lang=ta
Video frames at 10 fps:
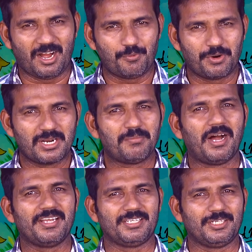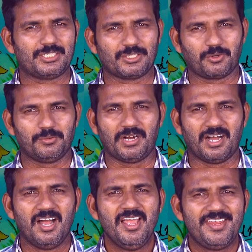அவ்வளமாக
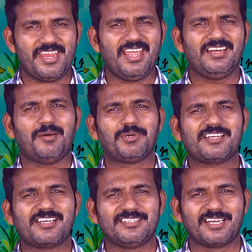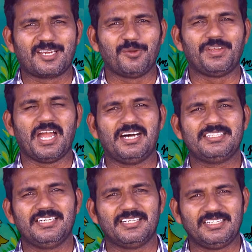இருக்கிறோமா ஏன் நமக்கு இன்றைக்கு
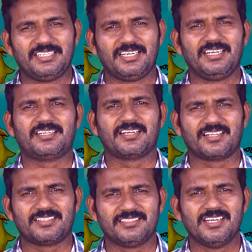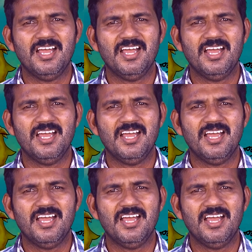வியாதி அதிகரிக்கிறது